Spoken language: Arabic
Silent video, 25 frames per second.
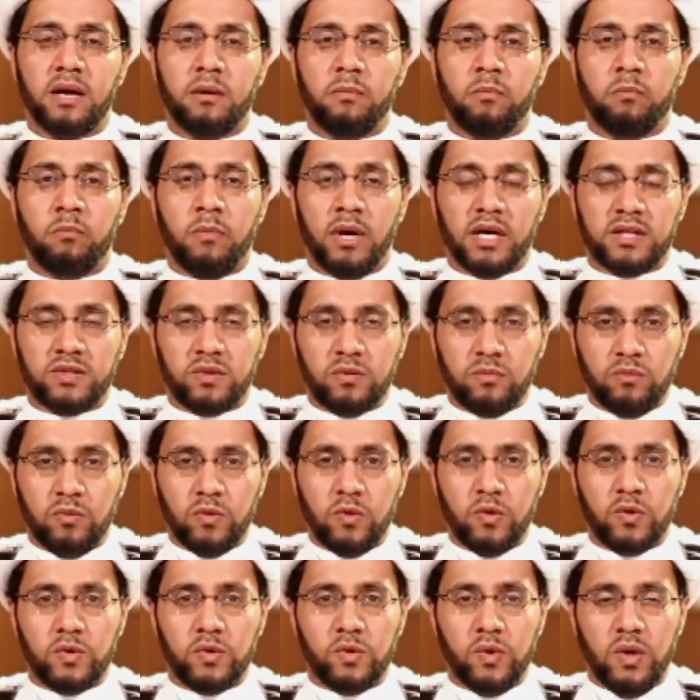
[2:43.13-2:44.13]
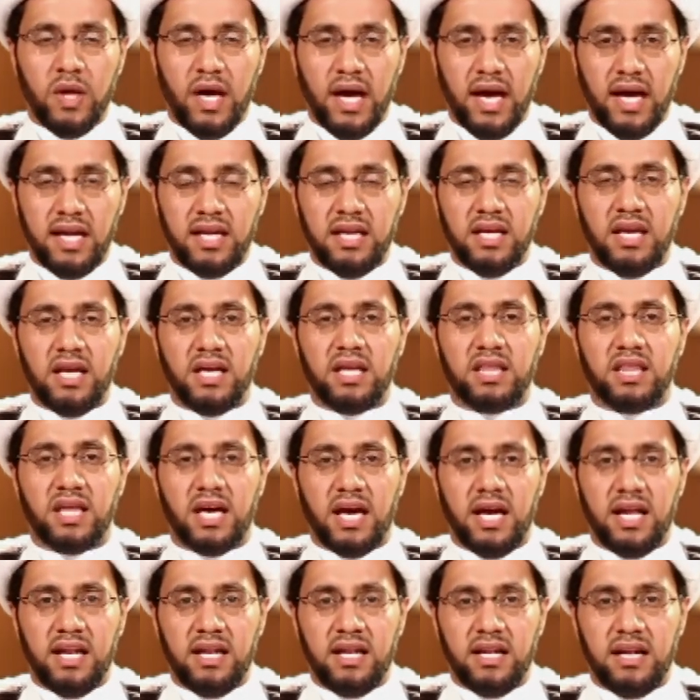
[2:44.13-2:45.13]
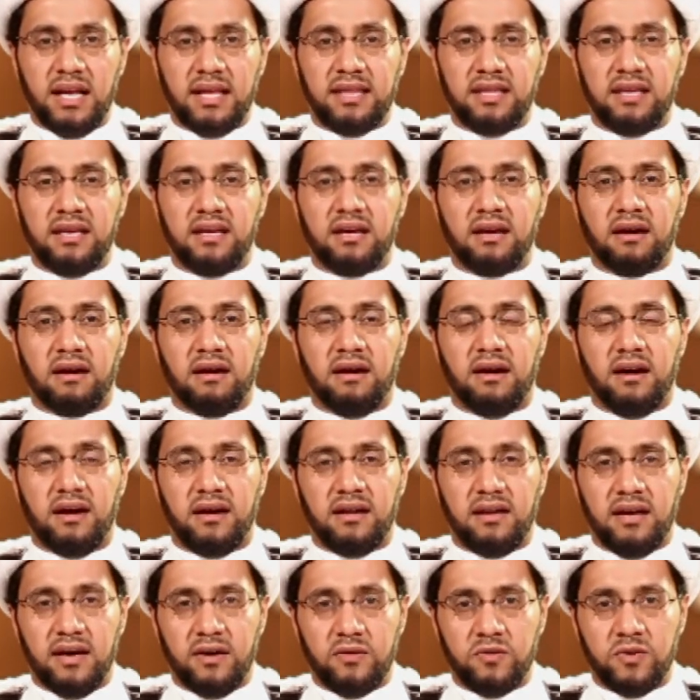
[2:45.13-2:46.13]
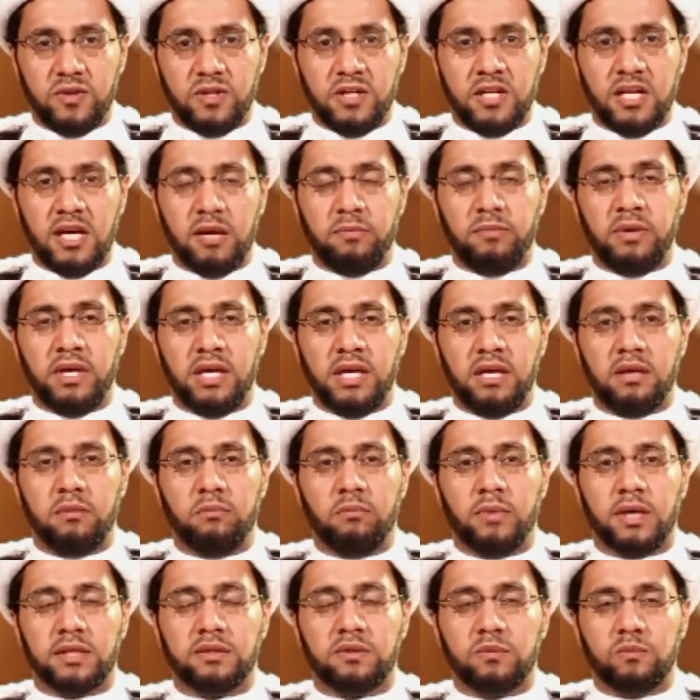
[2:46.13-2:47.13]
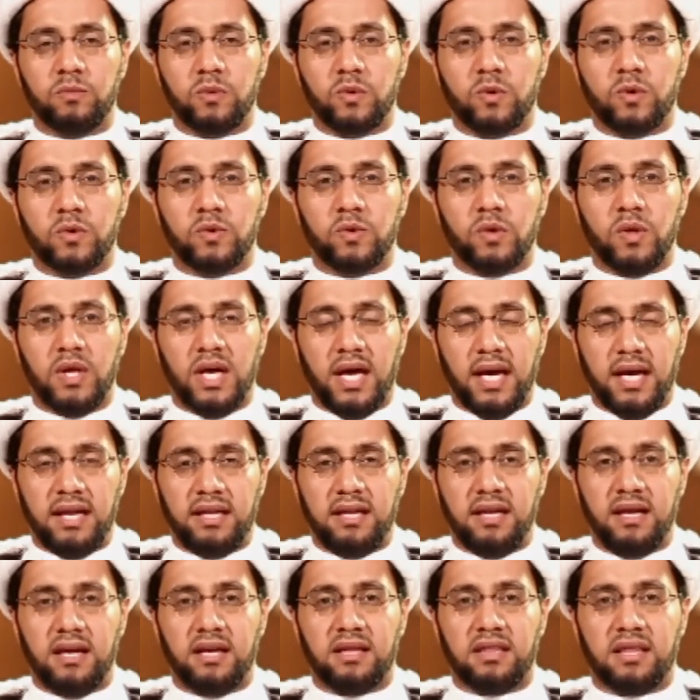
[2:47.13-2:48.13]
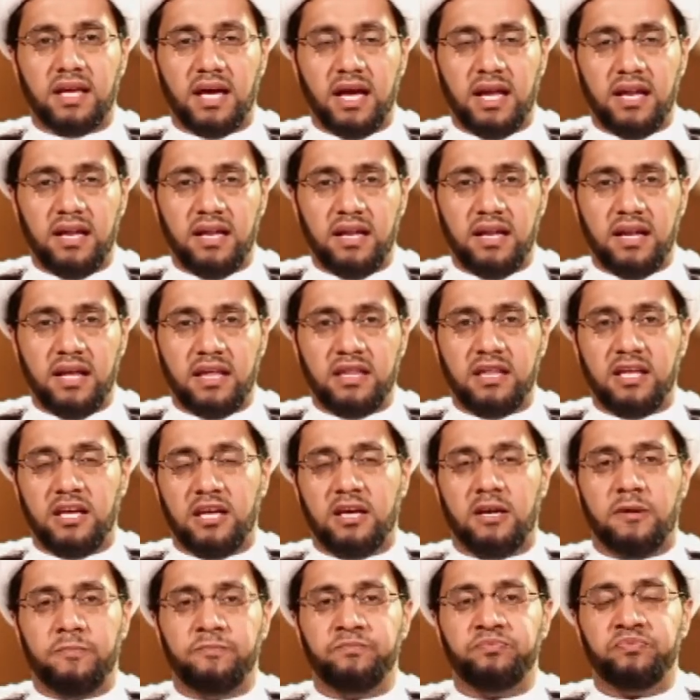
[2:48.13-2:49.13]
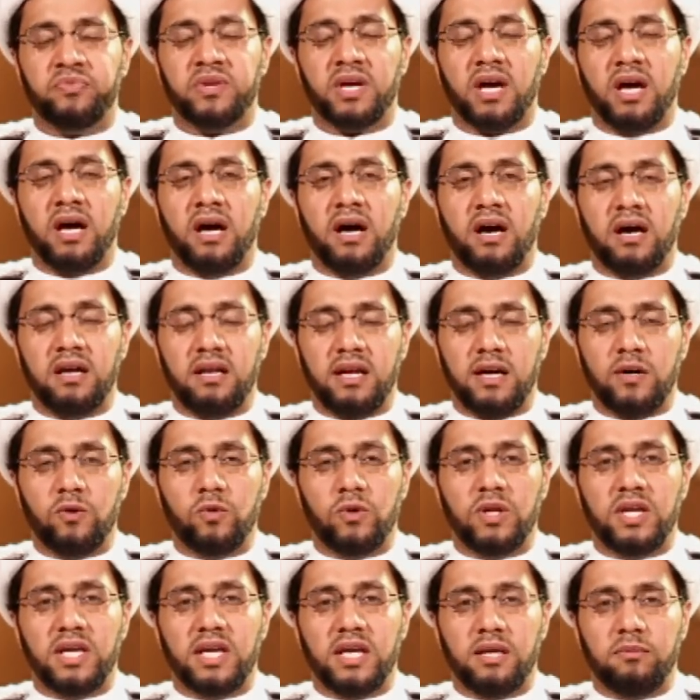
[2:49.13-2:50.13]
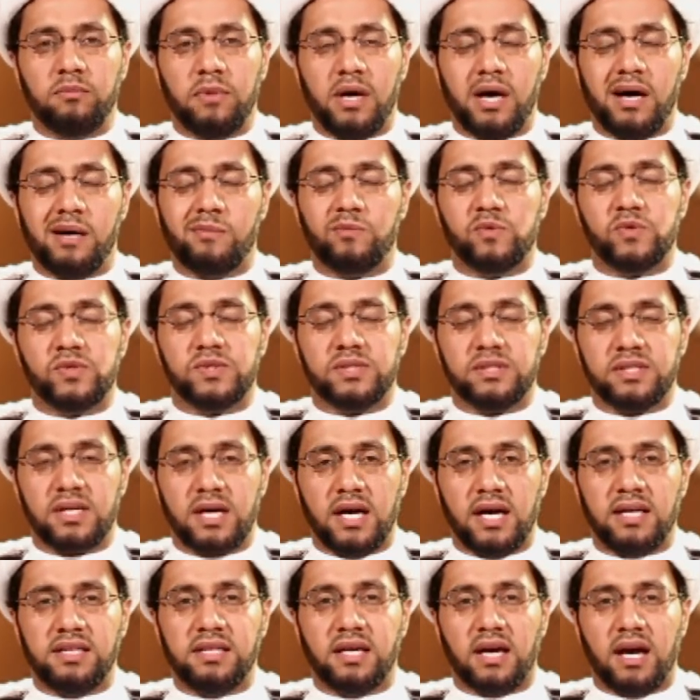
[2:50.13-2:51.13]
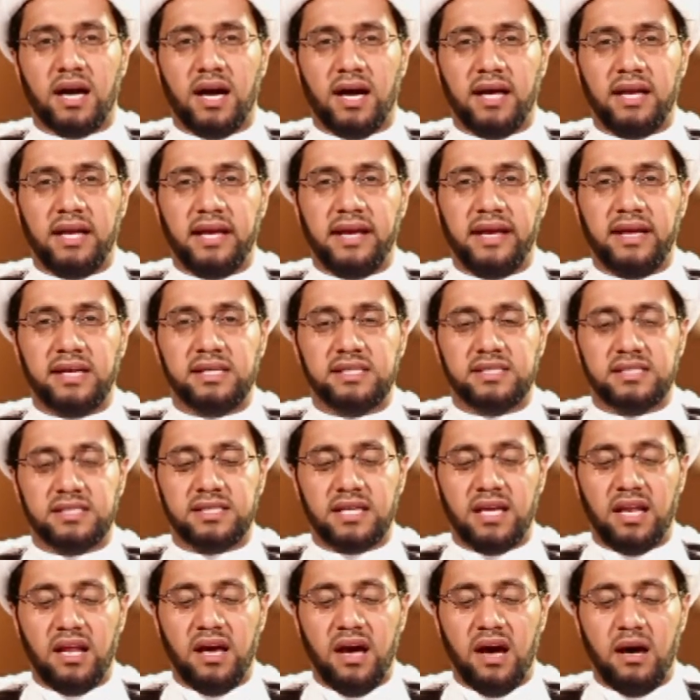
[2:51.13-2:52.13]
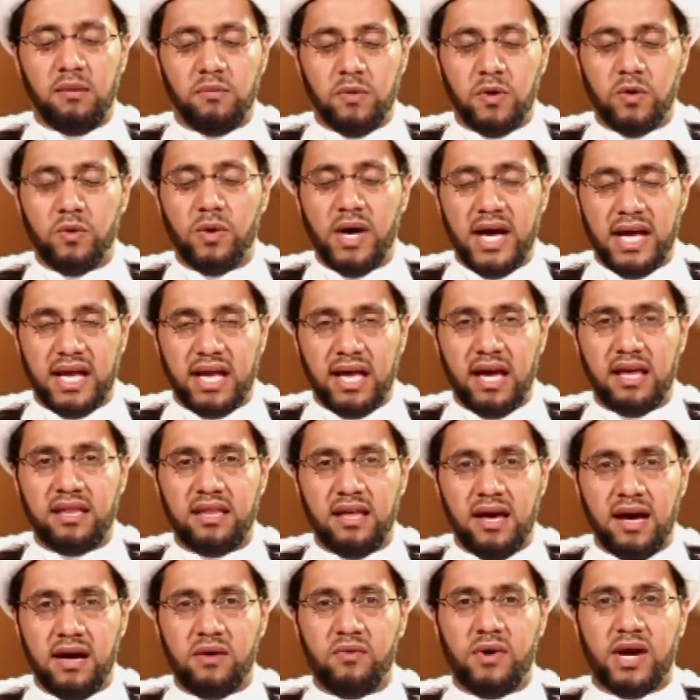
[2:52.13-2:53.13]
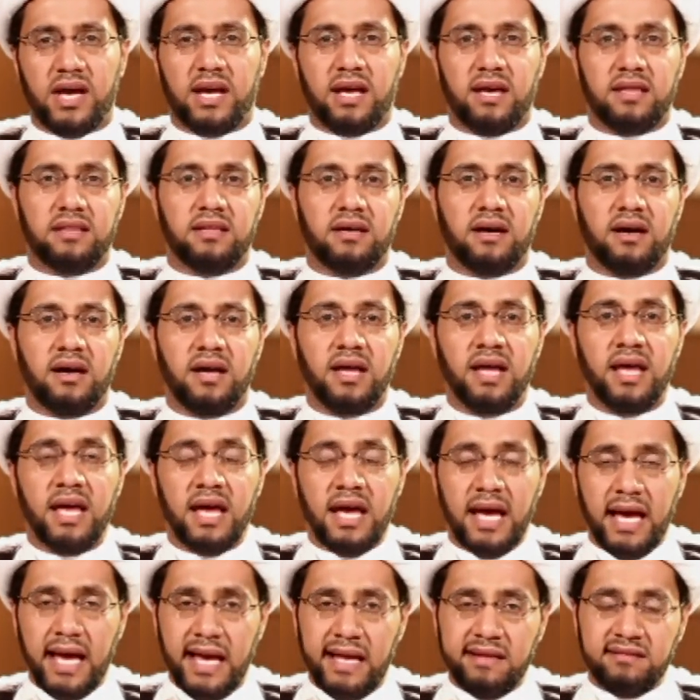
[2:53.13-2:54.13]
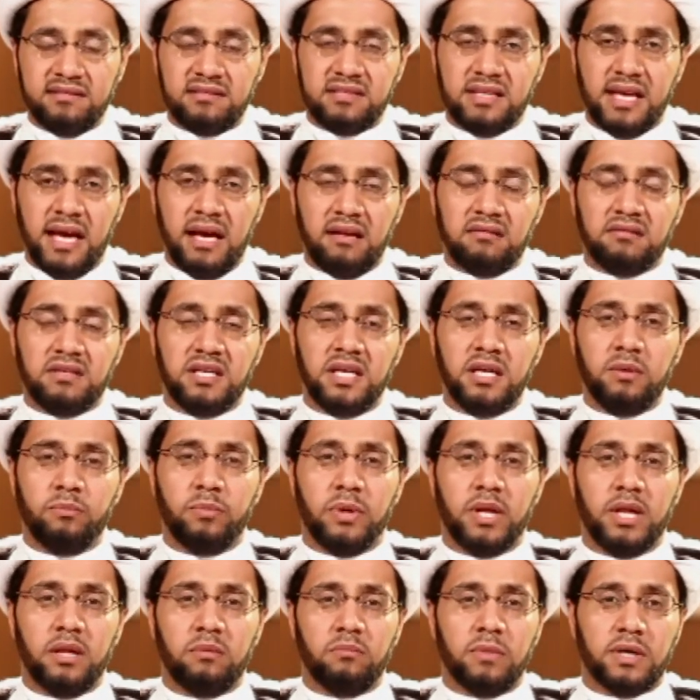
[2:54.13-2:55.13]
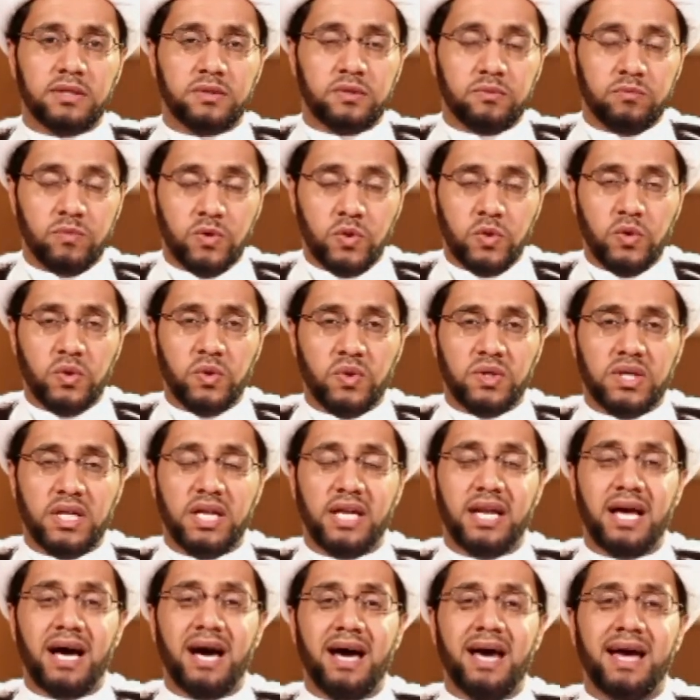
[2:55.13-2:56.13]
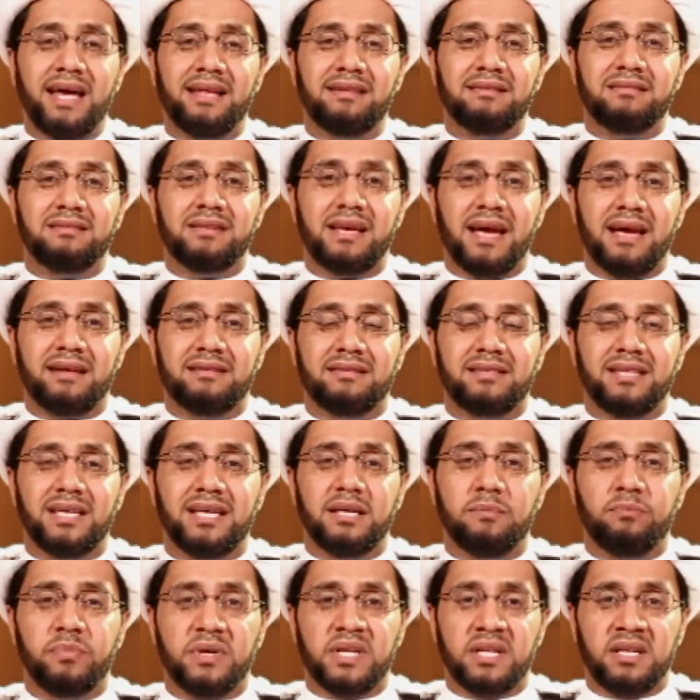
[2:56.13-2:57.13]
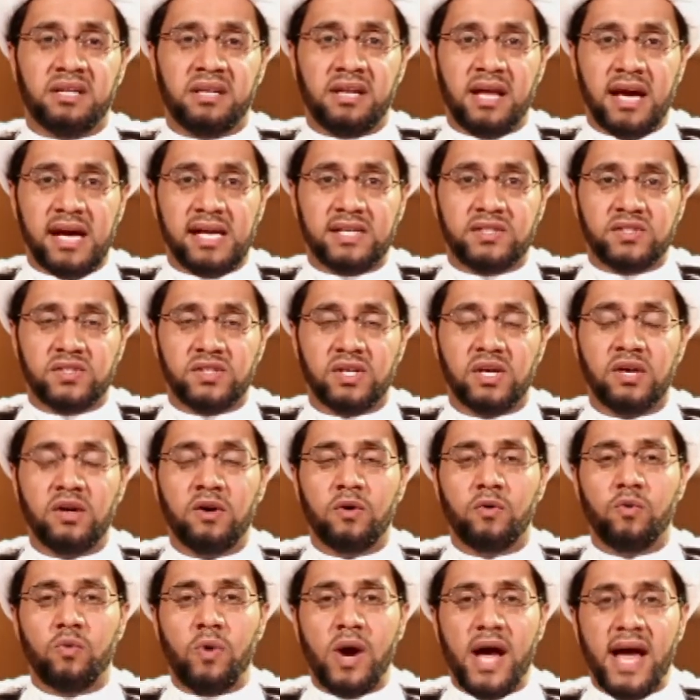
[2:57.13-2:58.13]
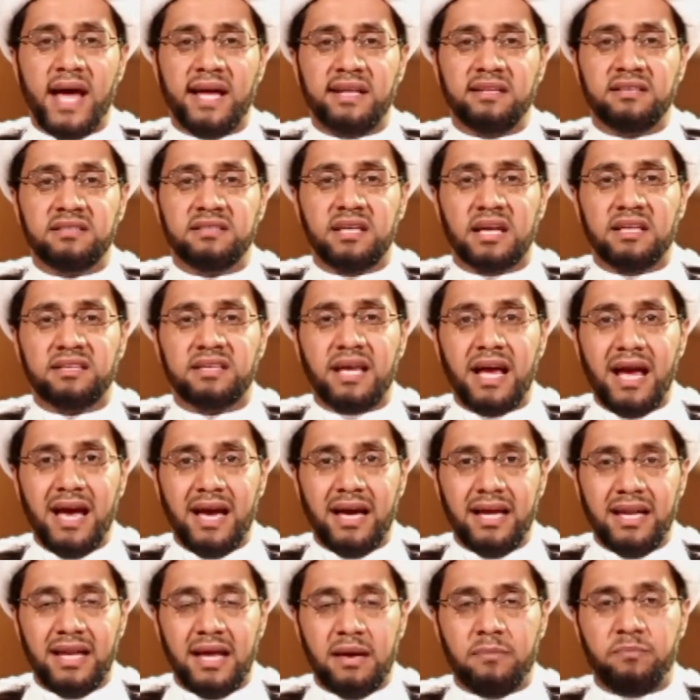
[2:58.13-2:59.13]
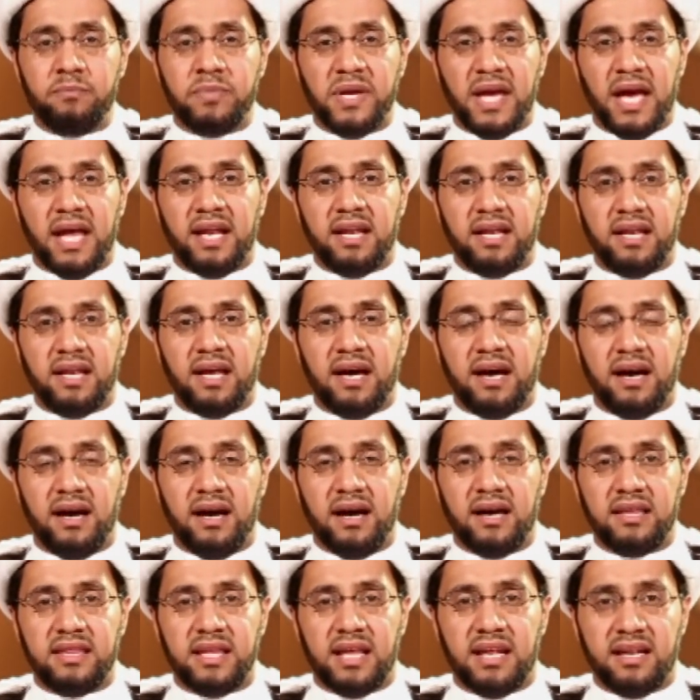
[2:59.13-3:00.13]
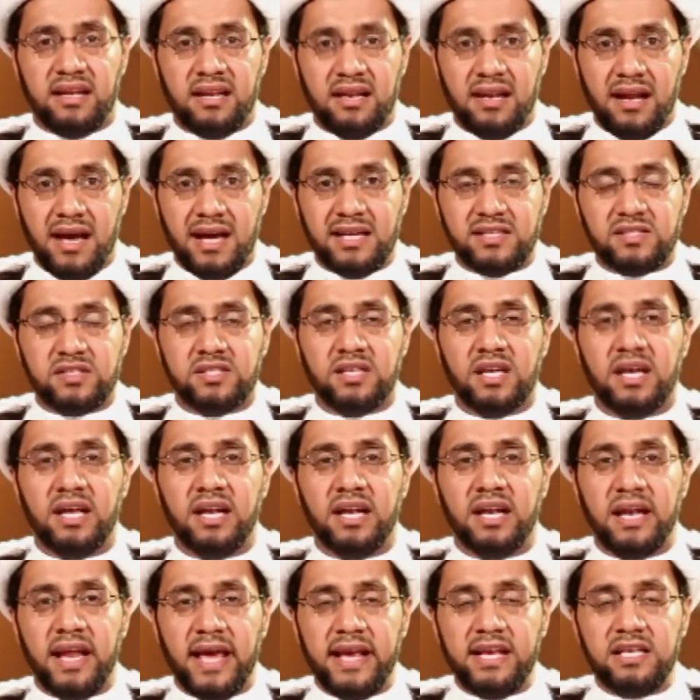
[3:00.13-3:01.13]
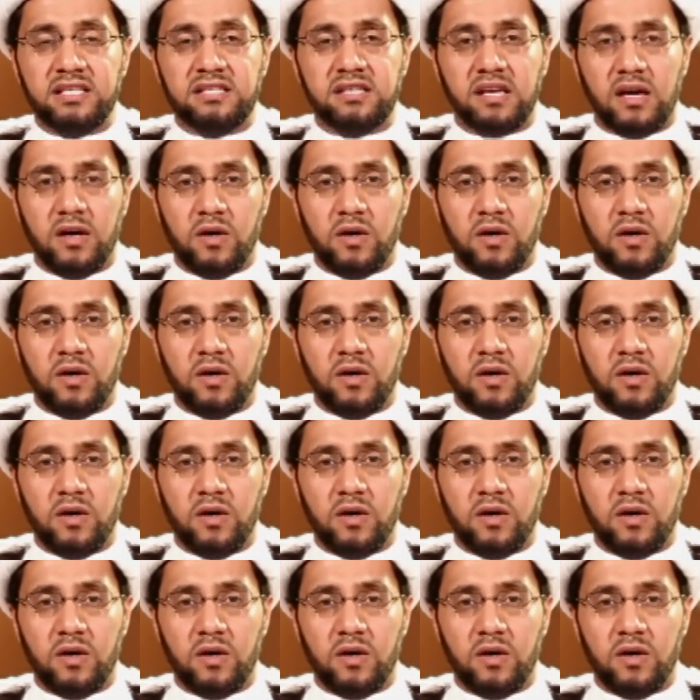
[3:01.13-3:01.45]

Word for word: مضمون الحديث الذي قاله النبي مضمون الحديث الذي قاله الامام الصادق عليه السلام هو كذا وكذا ان تاتي بالمضمون لا ان تاتي بالنص وانت تعلم بان هذا النص ليس